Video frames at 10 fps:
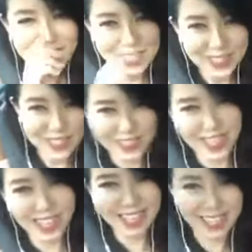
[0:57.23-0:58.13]
就
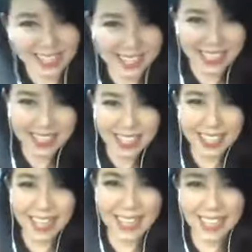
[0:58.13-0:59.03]
啊
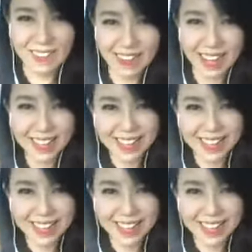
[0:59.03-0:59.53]
打点好了。